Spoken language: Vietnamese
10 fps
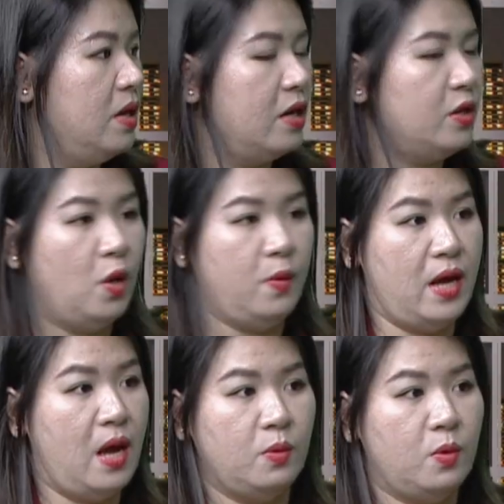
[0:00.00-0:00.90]
cái tuổi
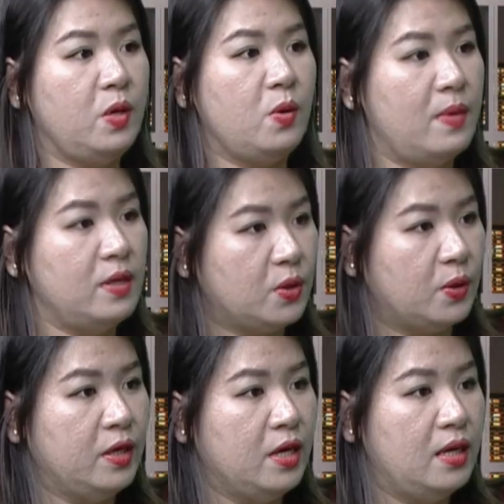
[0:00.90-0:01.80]
mình học nó cũng đi qua mất
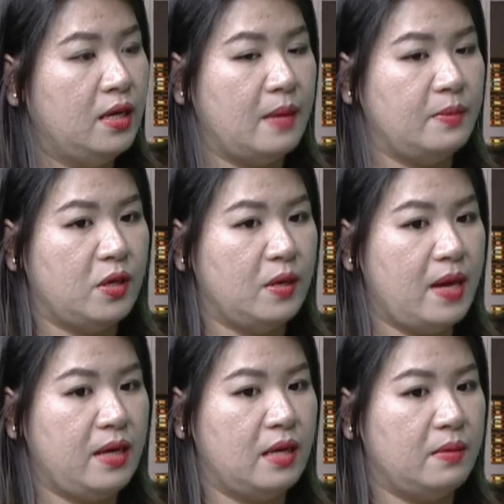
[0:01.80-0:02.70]
rồi làm cho các
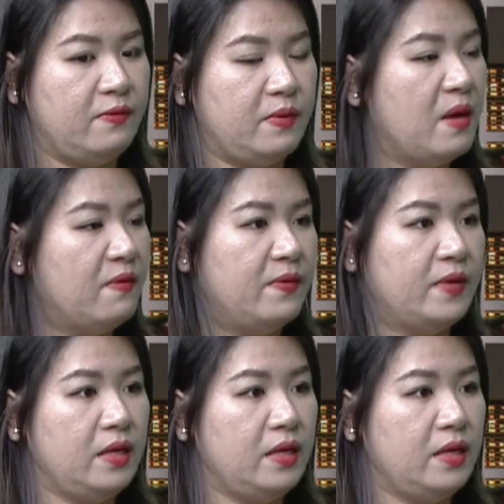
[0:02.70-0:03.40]
bạn ấy đang bị bơ vơ và thất